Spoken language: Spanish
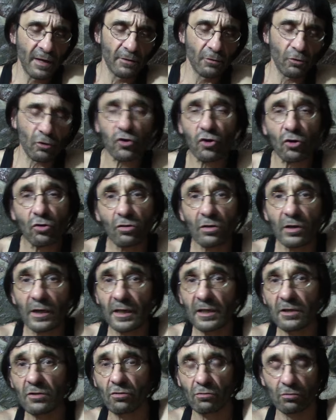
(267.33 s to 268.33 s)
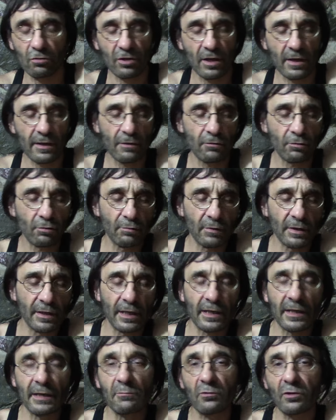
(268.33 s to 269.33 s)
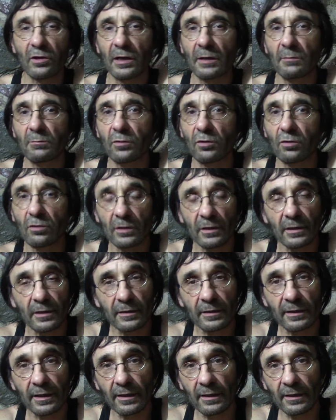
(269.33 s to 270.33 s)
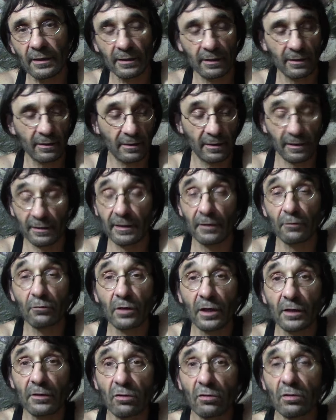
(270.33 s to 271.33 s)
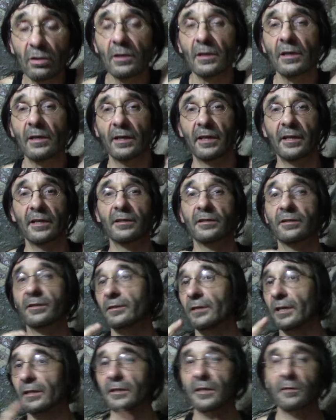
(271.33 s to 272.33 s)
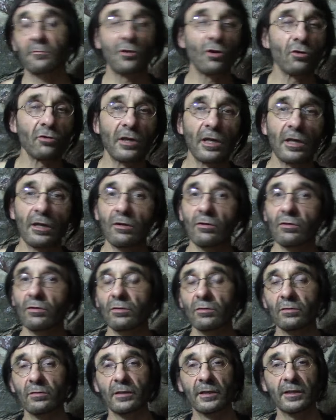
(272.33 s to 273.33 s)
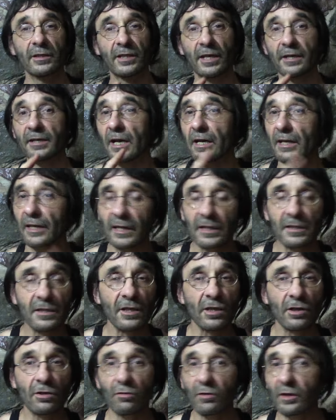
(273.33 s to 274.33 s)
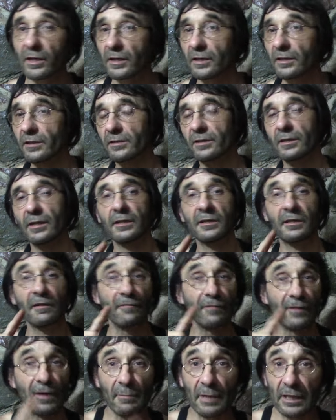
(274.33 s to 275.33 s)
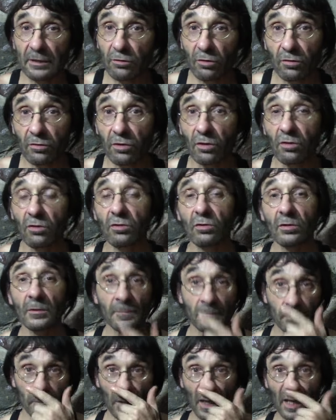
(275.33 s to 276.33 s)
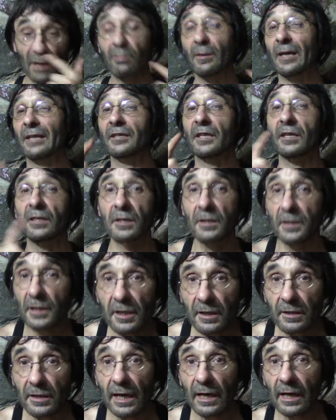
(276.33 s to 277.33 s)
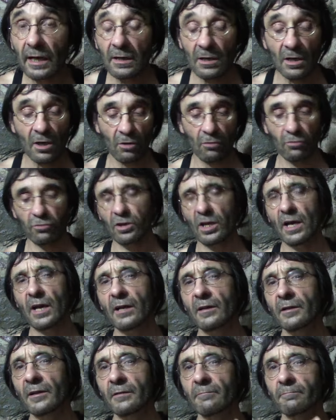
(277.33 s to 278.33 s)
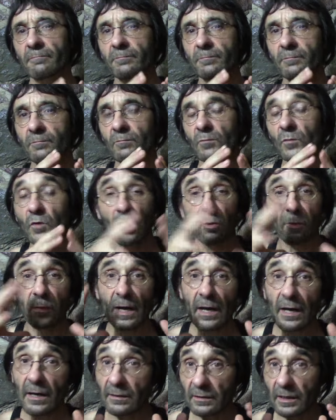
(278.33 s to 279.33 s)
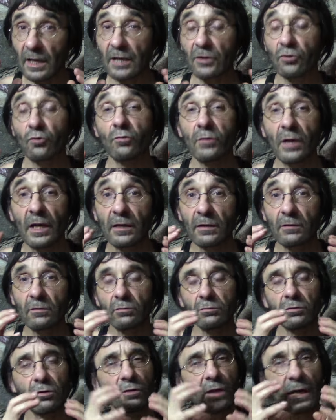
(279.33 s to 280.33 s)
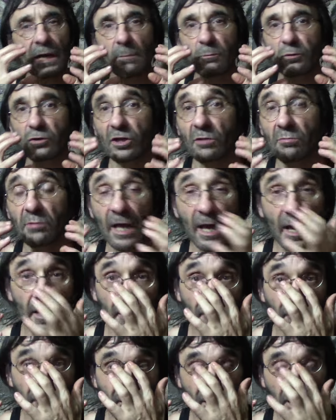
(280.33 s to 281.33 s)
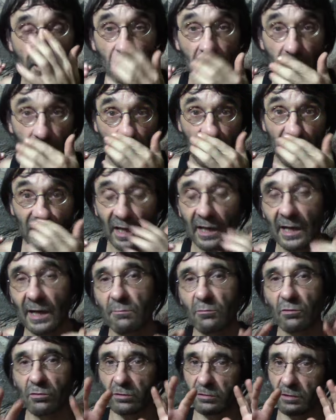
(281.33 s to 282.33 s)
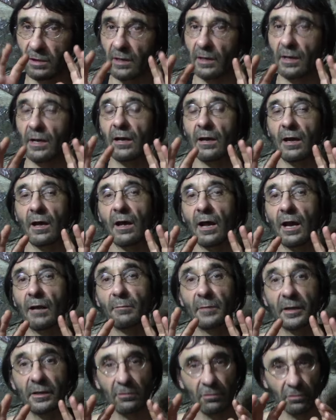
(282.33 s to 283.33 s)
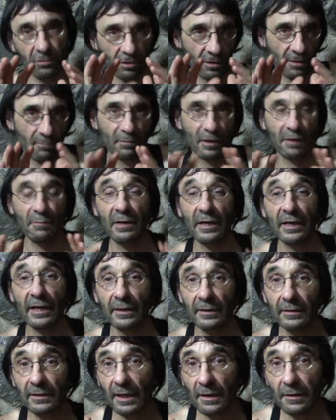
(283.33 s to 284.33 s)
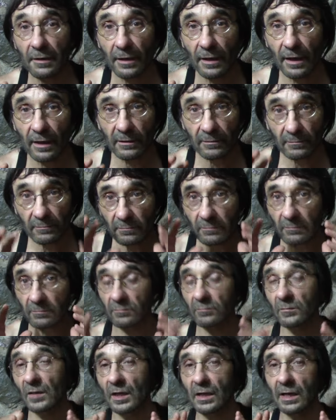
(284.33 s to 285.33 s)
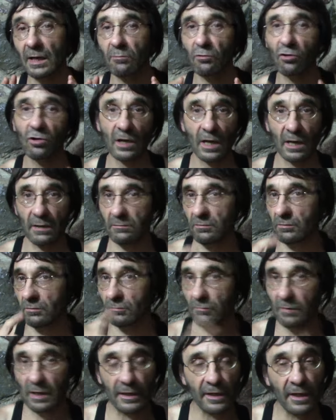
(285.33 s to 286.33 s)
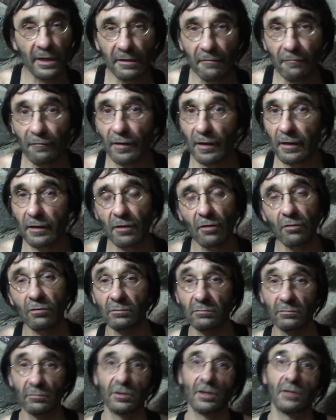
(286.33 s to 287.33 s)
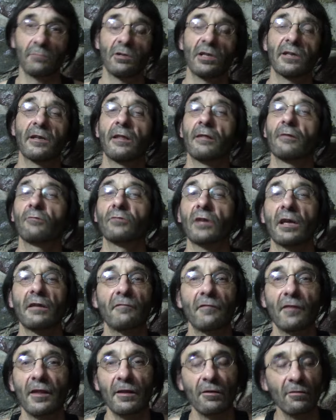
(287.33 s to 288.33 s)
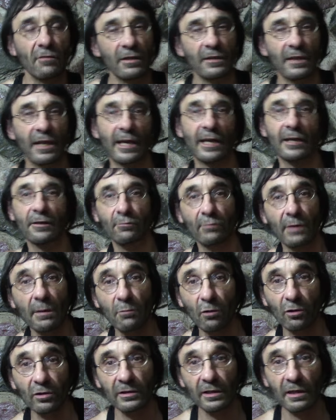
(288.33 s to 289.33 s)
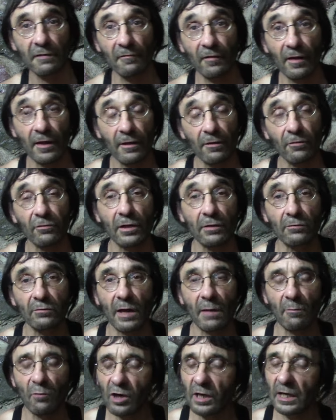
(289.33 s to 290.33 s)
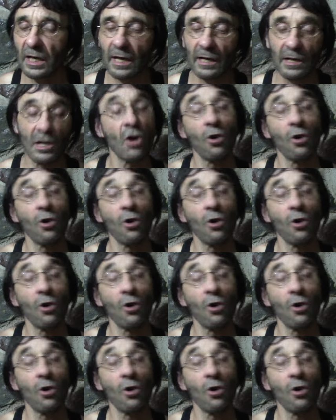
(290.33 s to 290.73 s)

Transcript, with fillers: No solo es eso, o sea, daros cuenta que, por ejemplo, este, eugenol este es antibiótico, es analgésico, es antiinflamatorio, es bactericida, o sea, mm, nos va a ayudar con todas las posibles afecciones que tengamos, al menos en primera instancia, mm, en la boca. Cualquier infección, si viene de una infección que tengáis una poquita infección en una muela,